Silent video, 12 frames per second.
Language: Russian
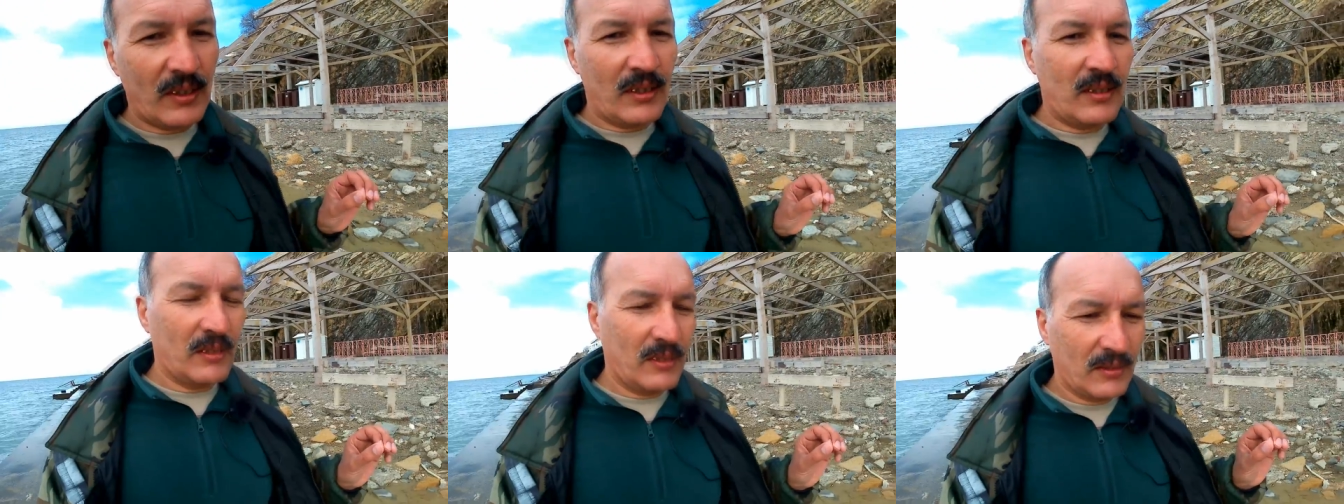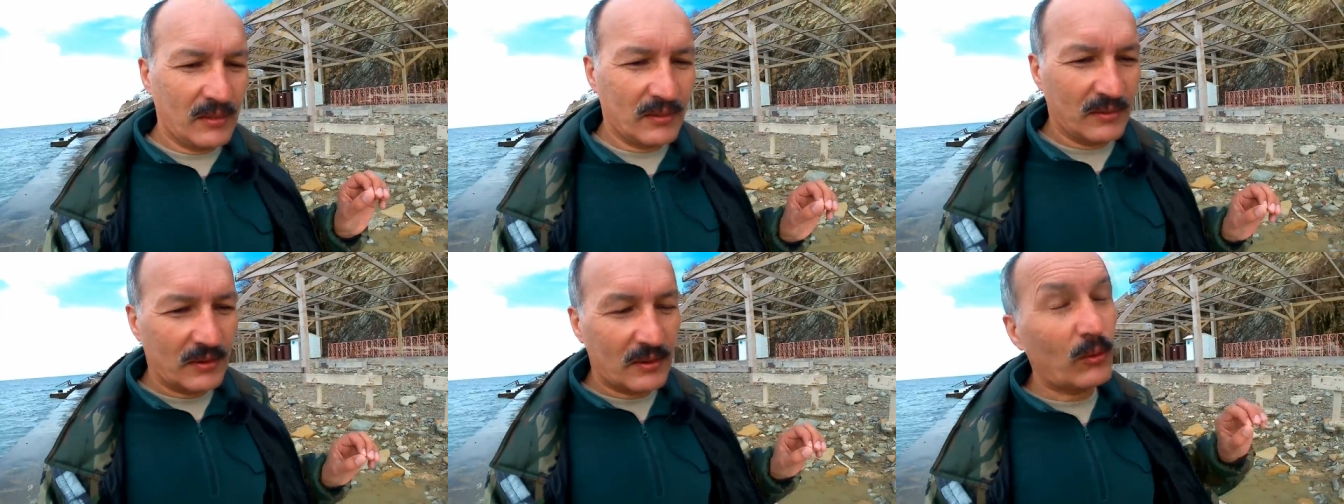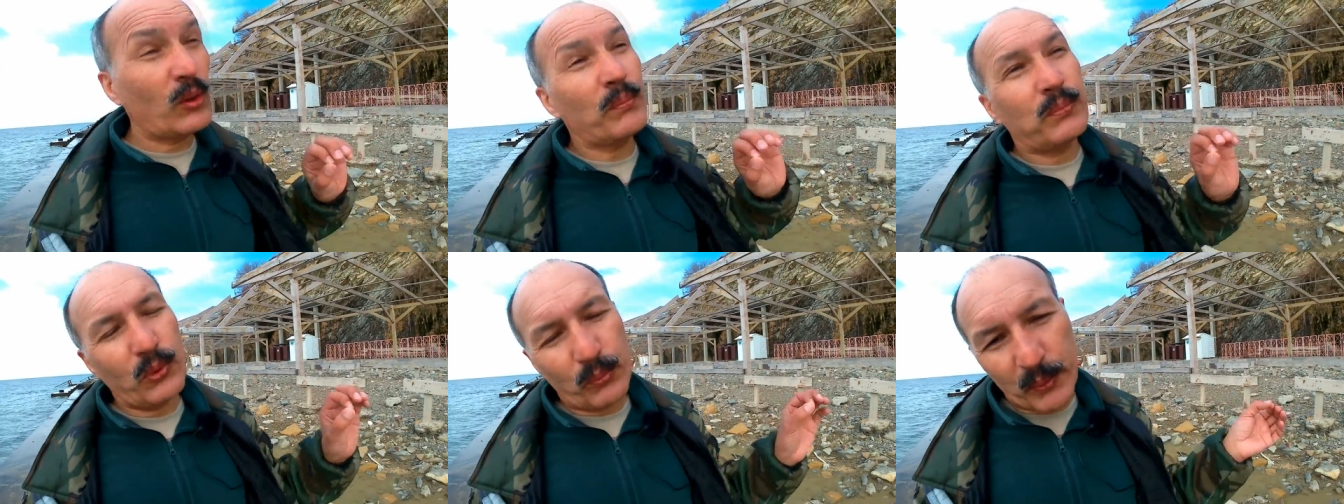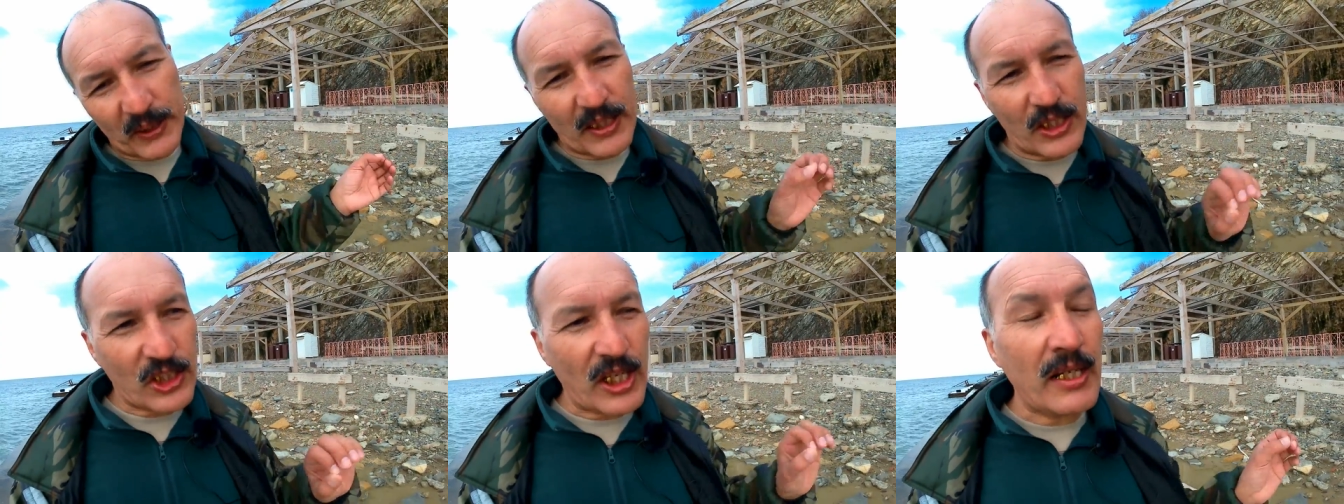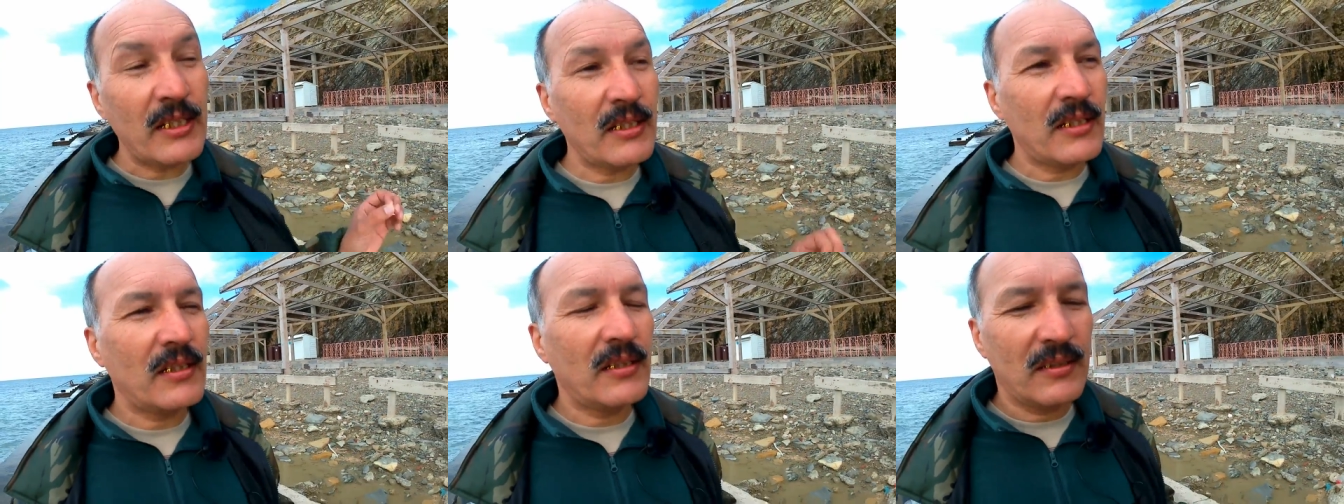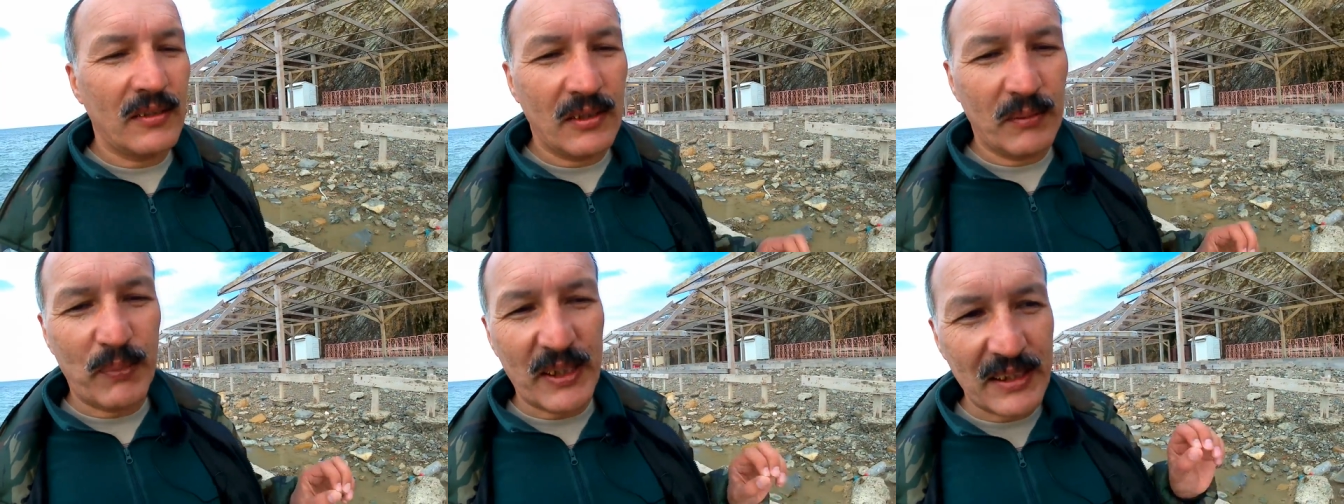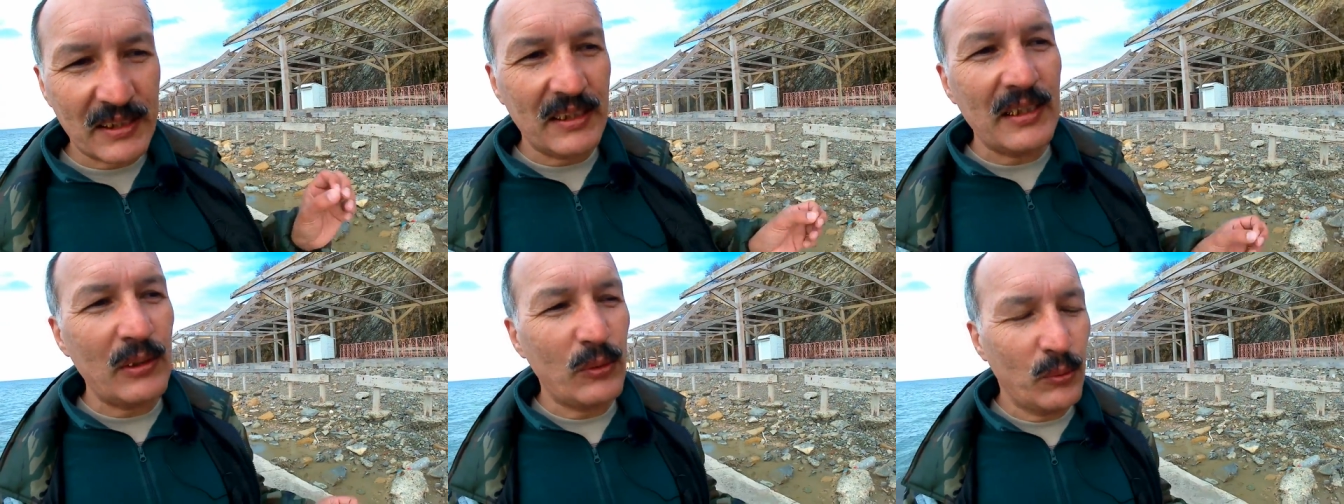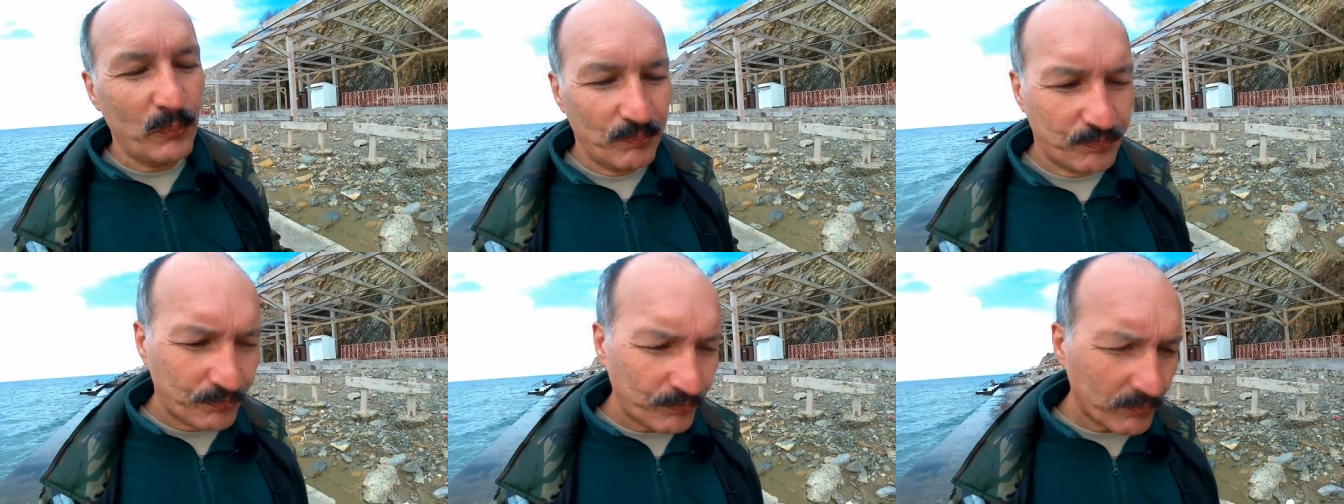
э, такое ну, подражание по стилю